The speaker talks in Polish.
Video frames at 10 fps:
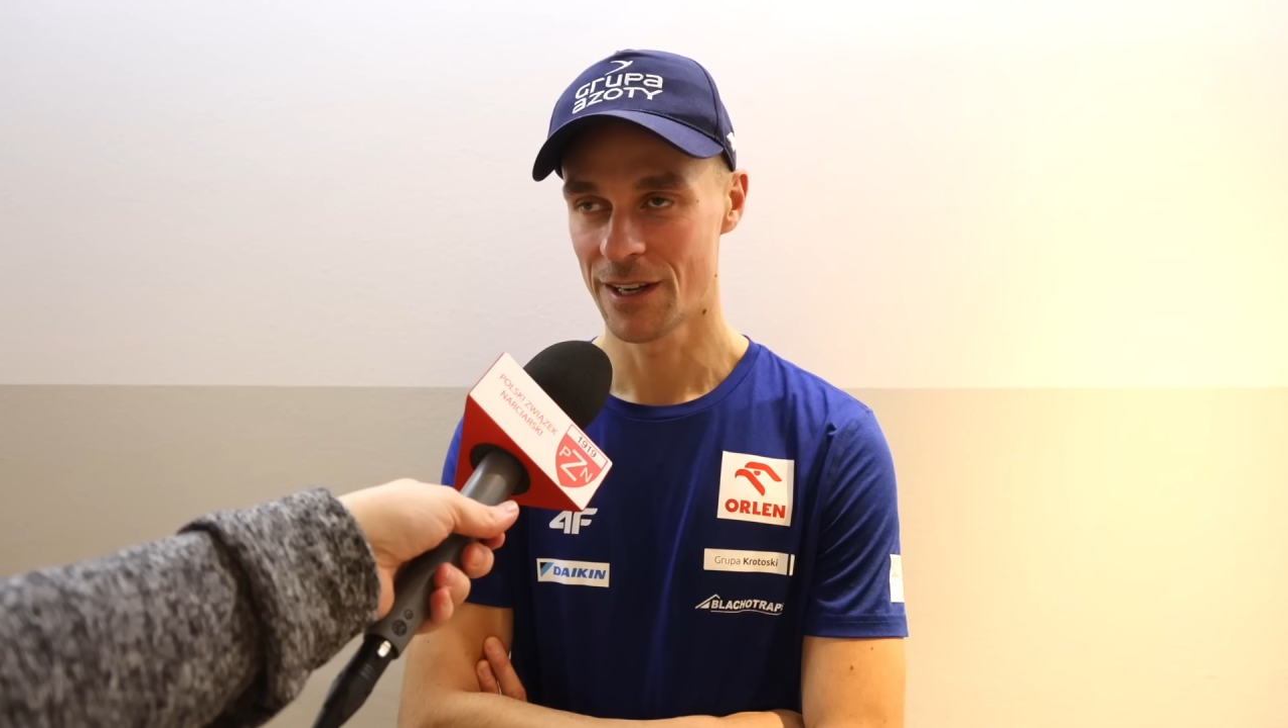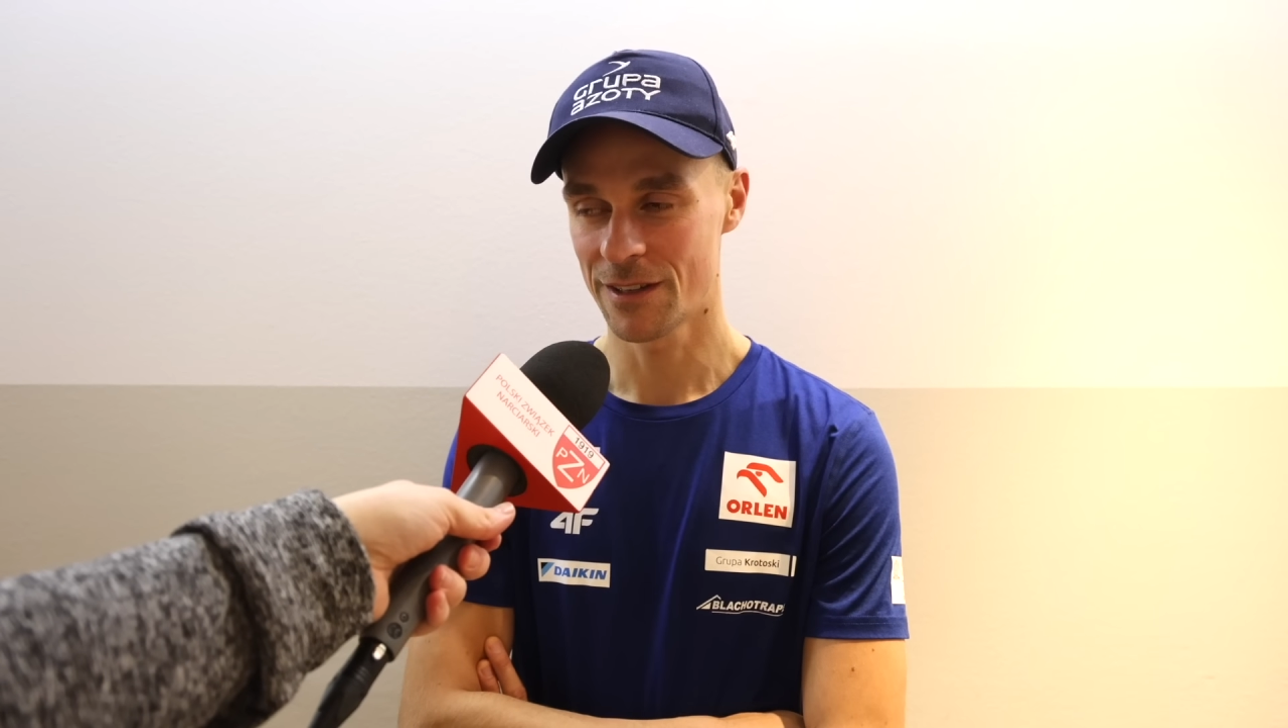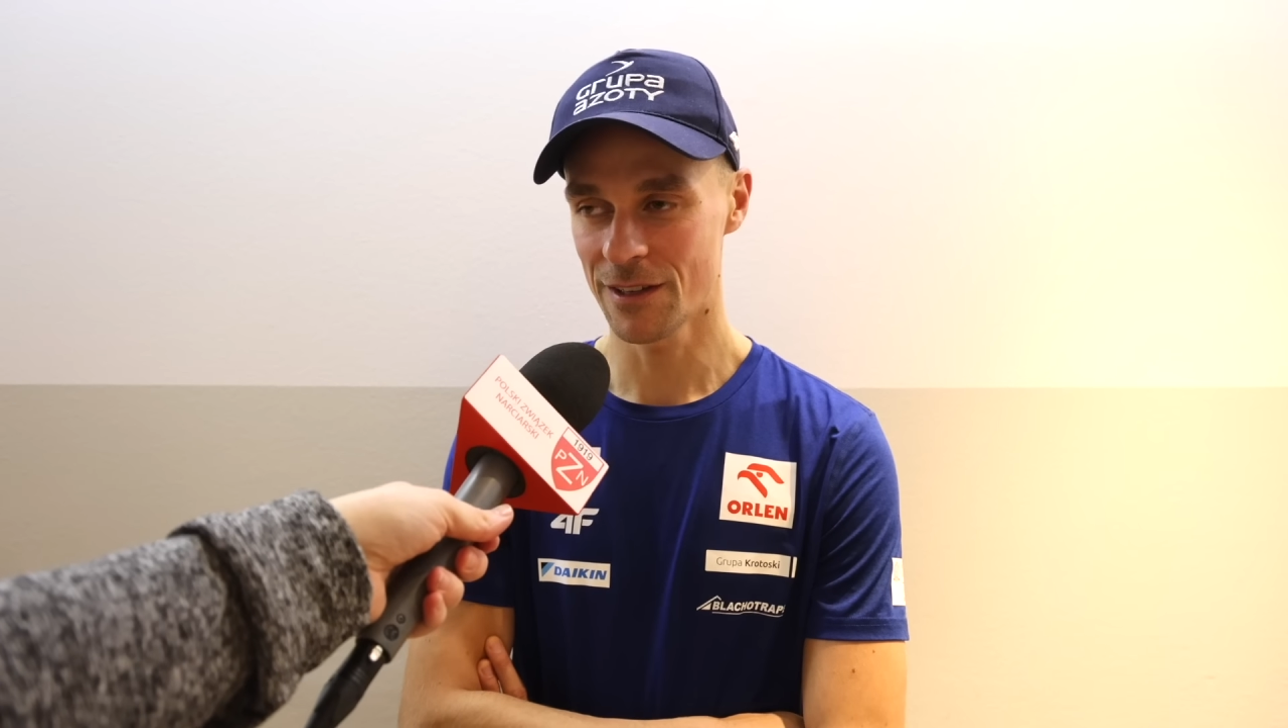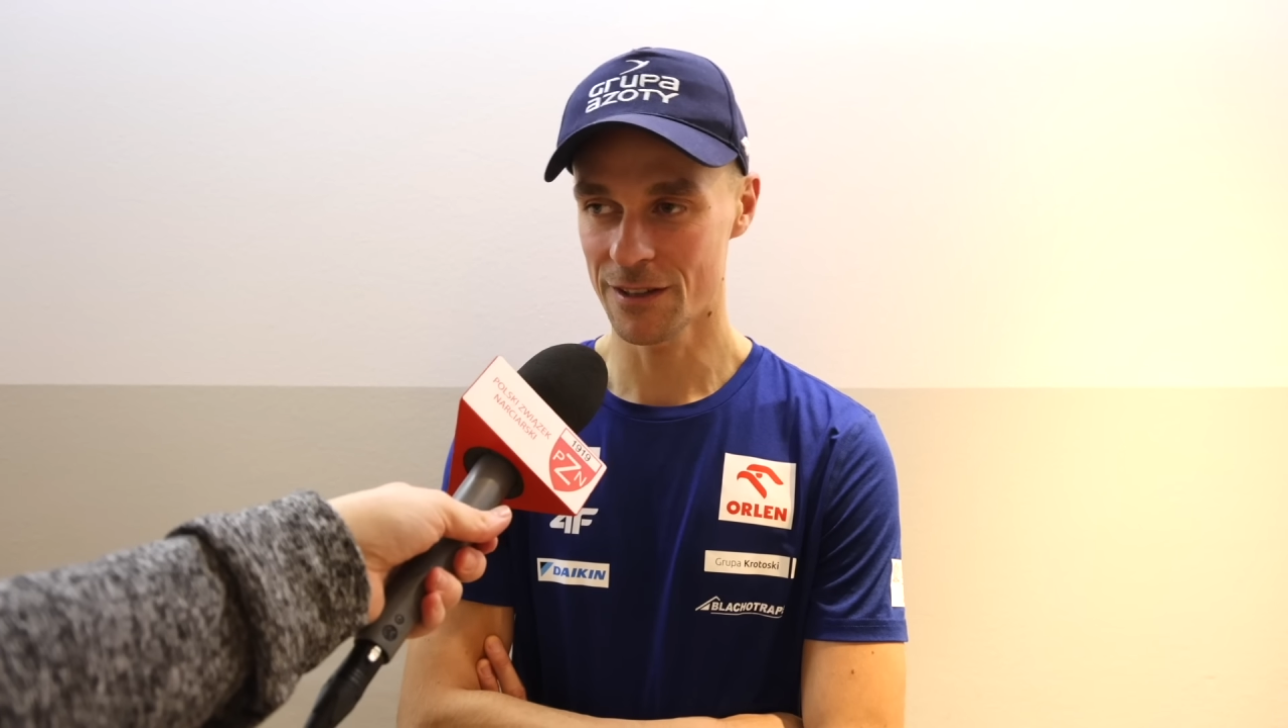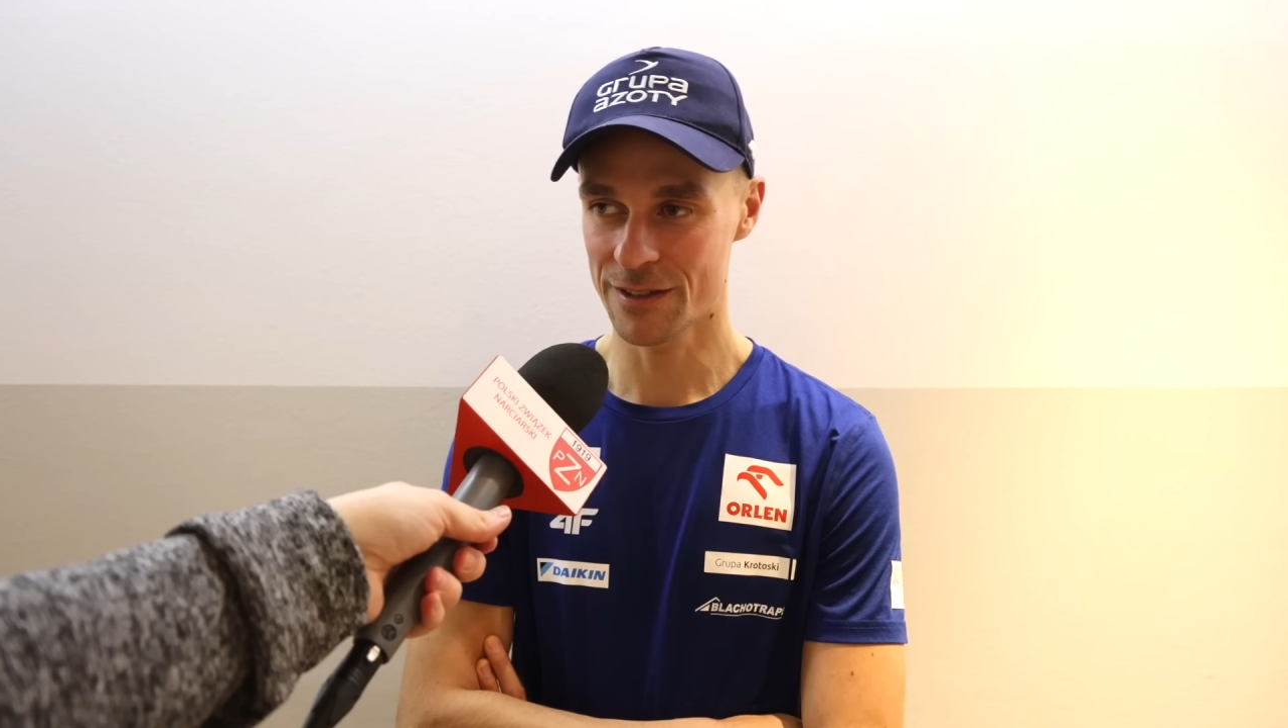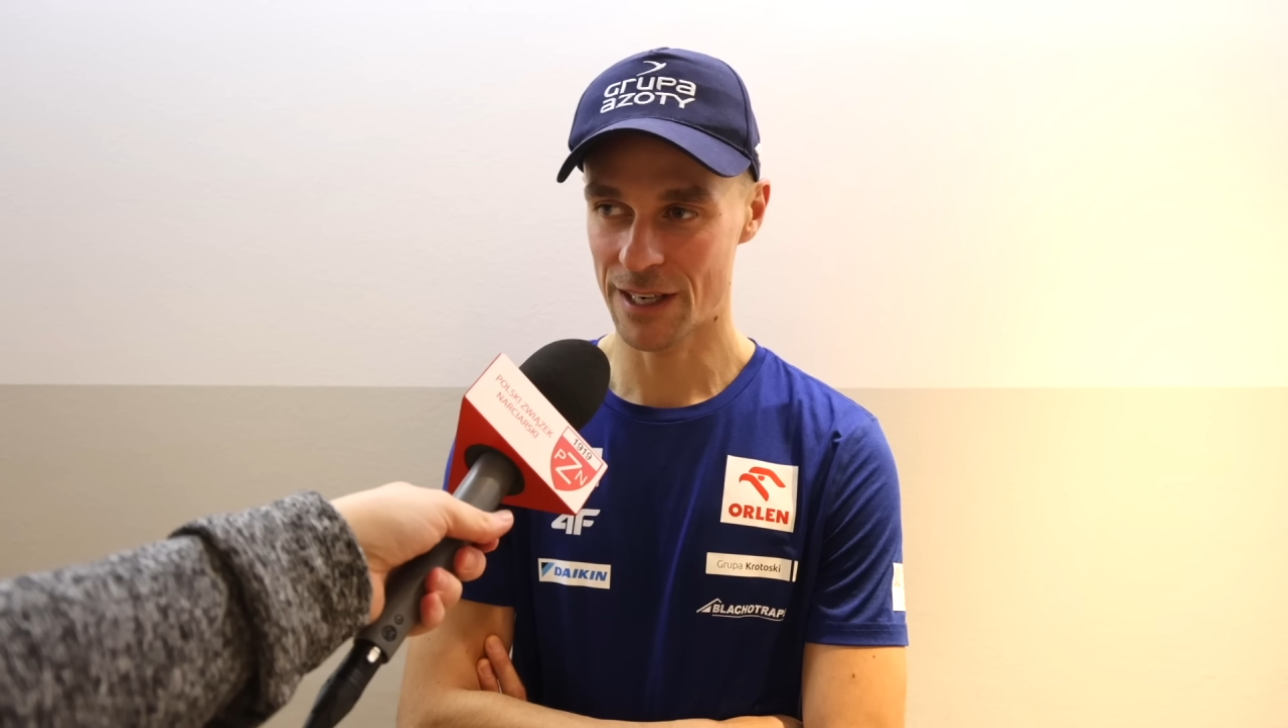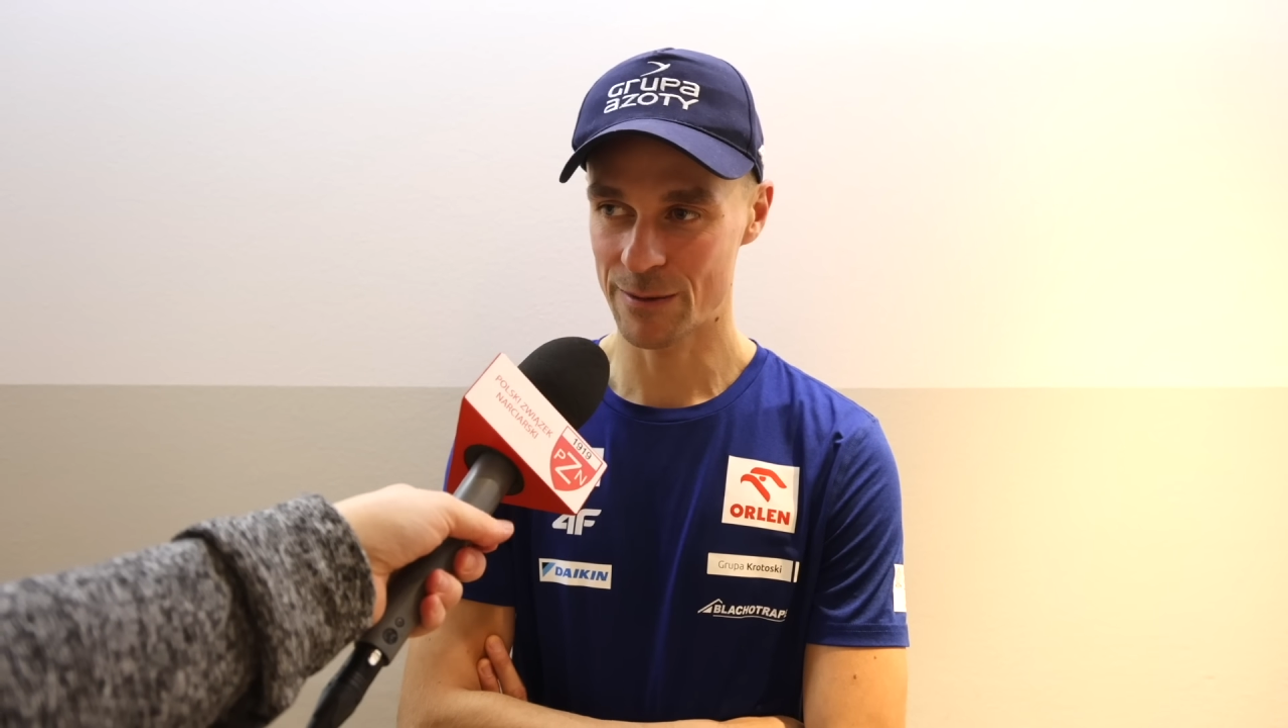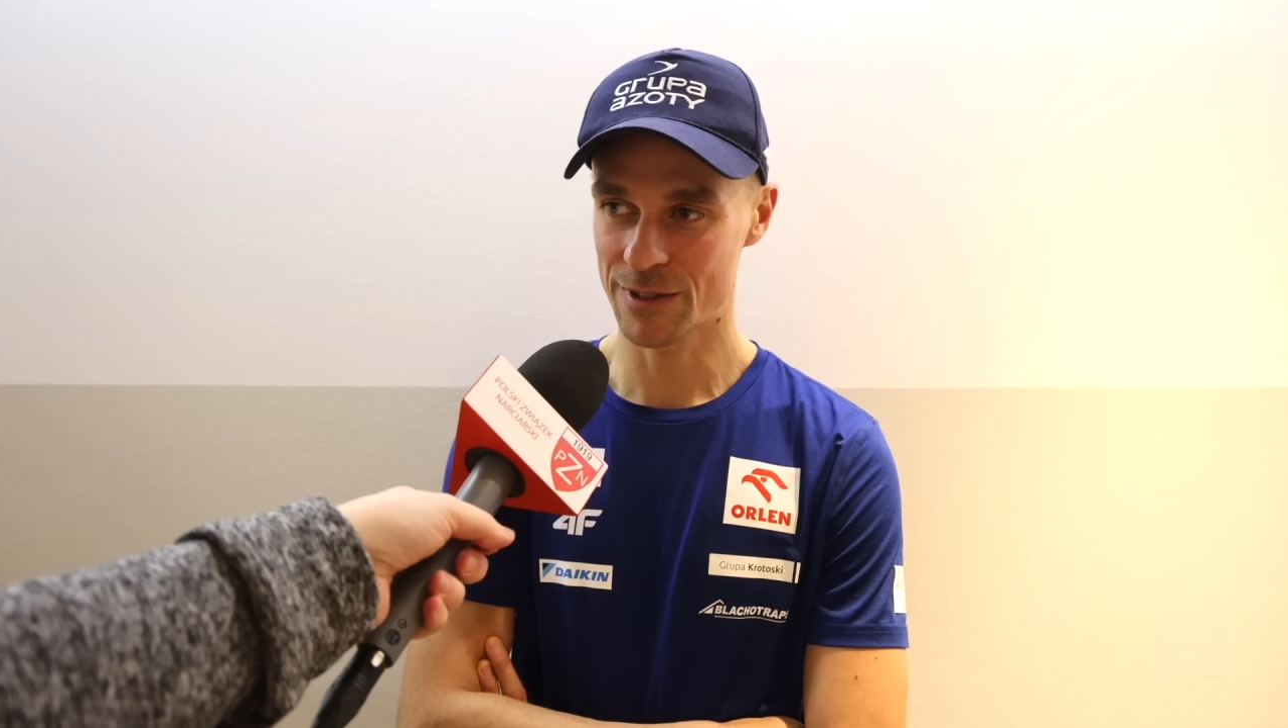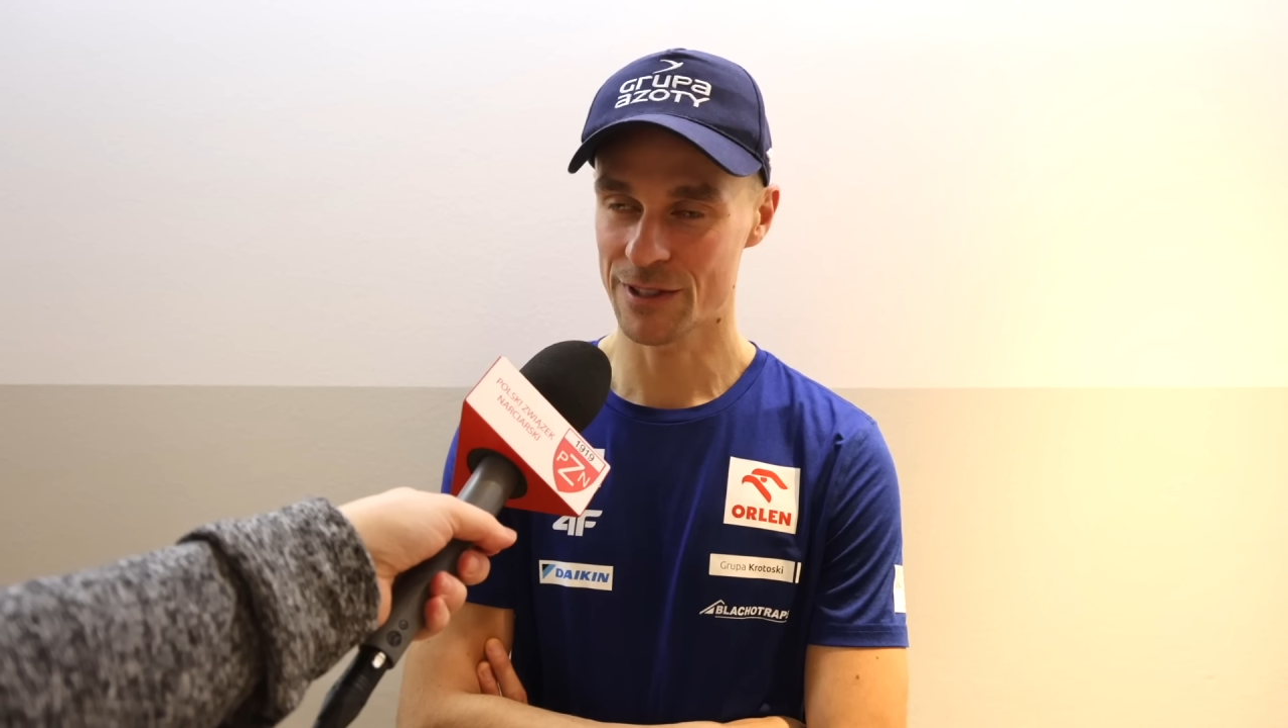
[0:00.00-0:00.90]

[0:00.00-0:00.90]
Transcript: no staram się